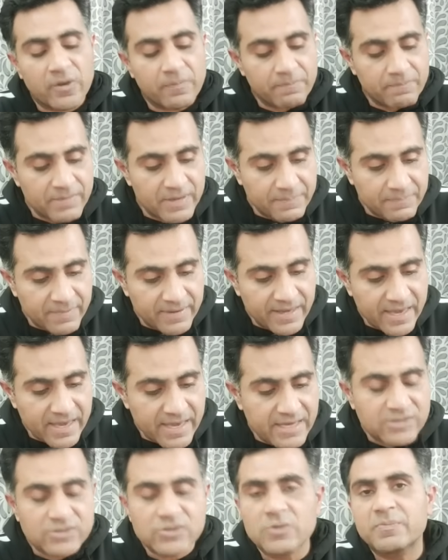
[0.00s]
और पी पी
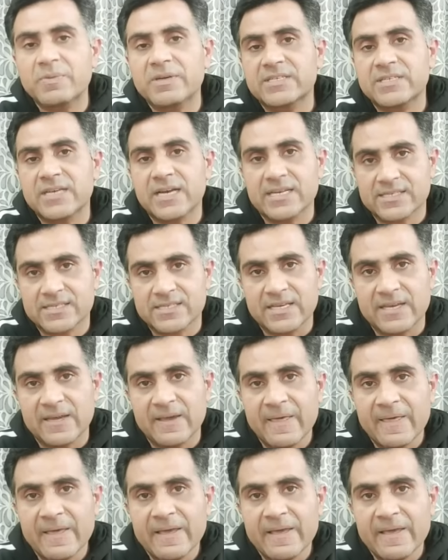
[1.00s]
एक सौ पचास से